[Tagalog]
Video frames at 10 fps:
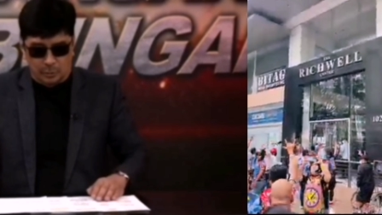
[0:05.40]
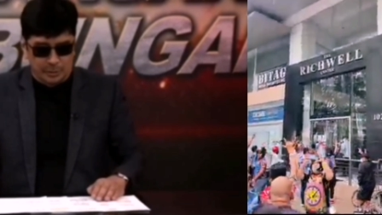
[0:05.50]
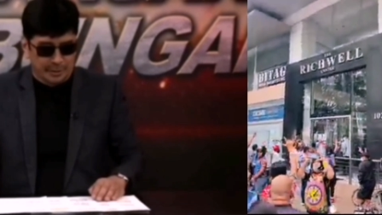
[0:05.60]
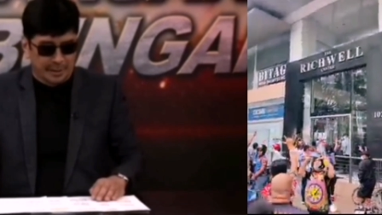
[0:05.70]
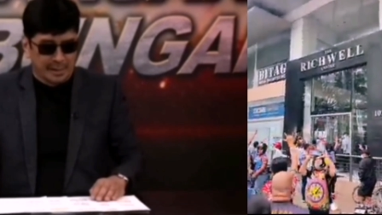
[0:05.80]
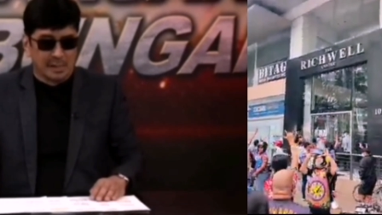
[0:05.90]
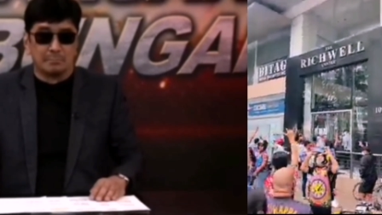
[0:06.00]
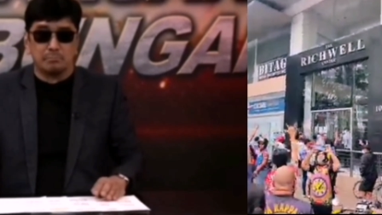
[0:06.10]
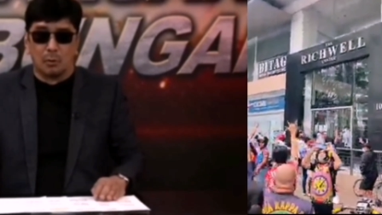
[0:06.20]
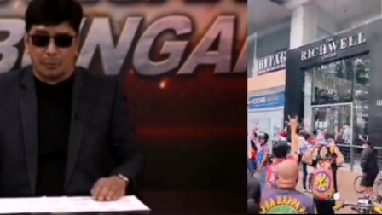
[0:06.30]
ACRO, yung
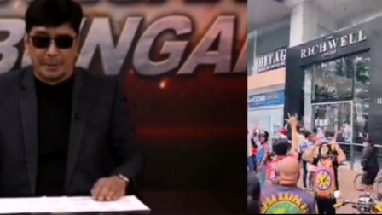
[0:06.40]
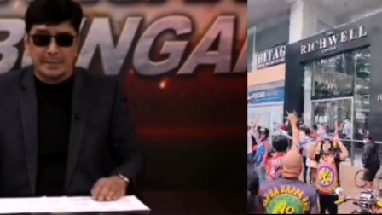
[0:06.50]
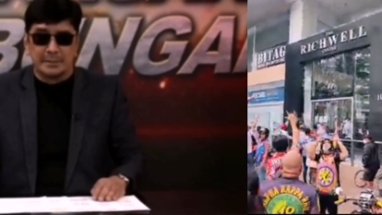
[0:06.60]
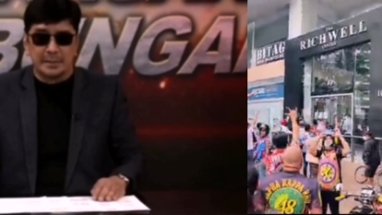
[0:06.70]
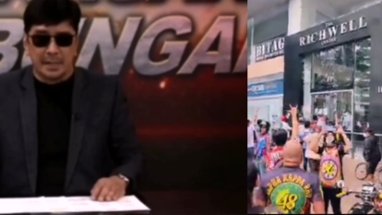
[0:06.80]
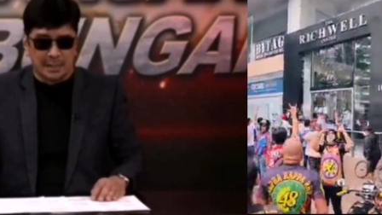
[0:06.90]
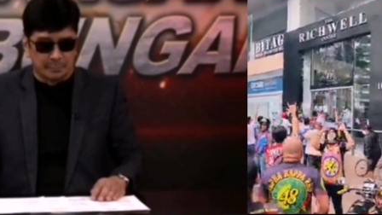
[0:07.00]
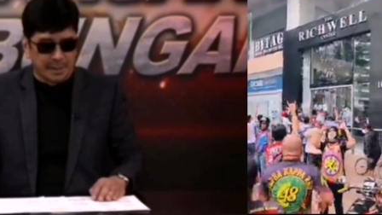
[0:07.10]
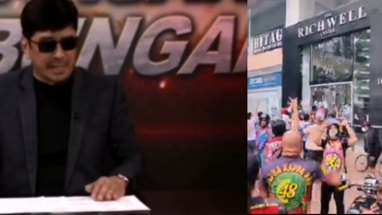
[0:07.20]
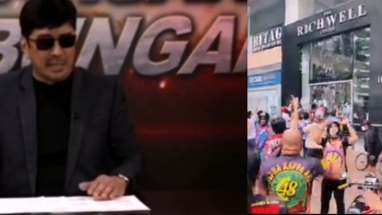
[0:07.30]
kanilang board,
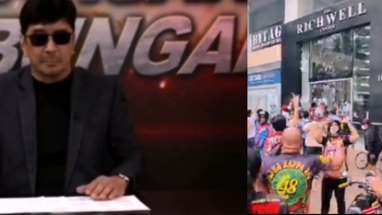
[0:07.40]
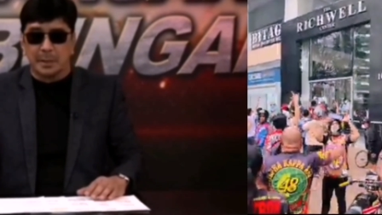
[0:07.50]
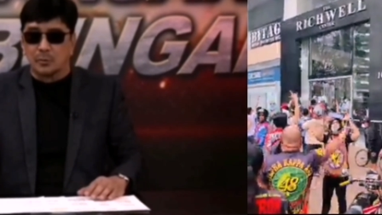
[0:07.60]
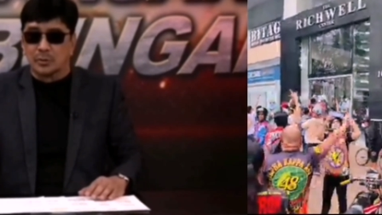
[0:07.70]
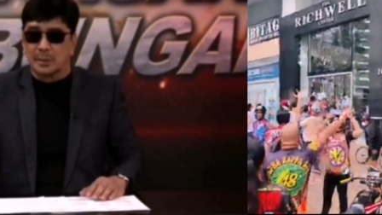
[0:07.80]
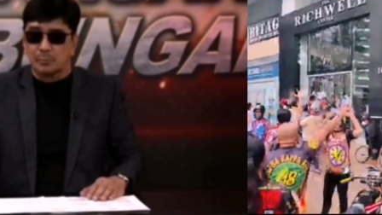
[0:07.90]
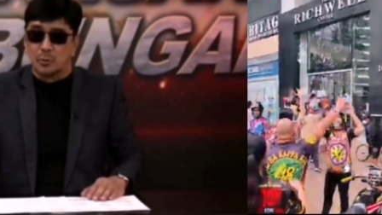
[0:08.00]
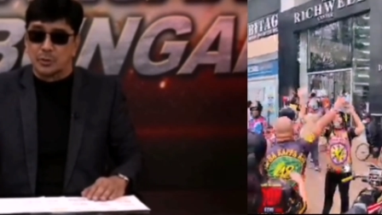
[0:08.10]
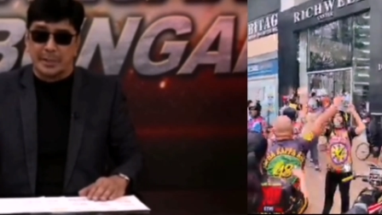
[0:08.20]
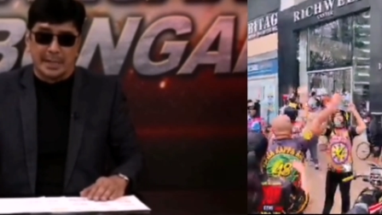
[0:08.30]
at makikipag-usap
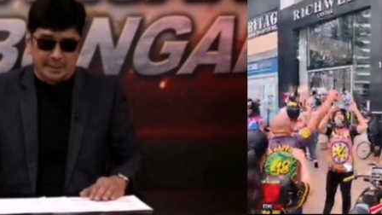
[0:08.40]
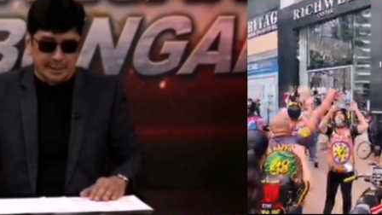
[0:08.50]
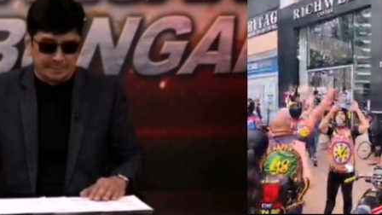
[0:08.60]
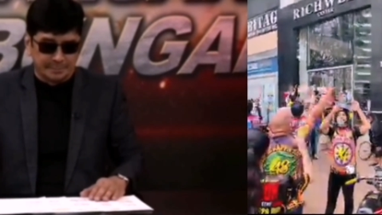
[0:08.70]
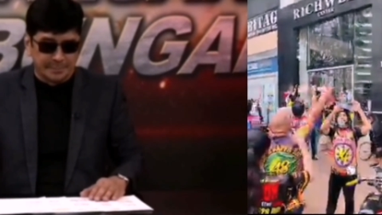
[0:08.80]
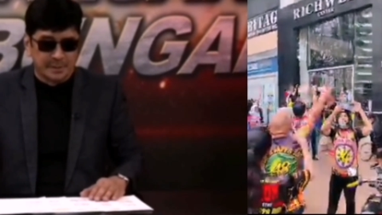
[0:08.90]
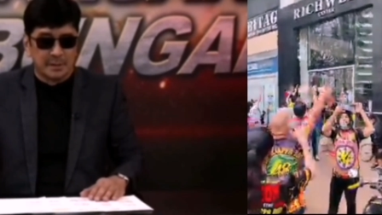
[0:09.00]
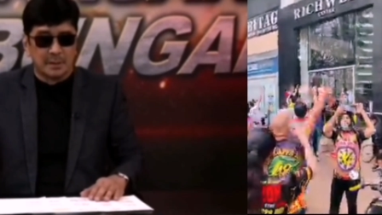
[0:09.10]
po sa atin.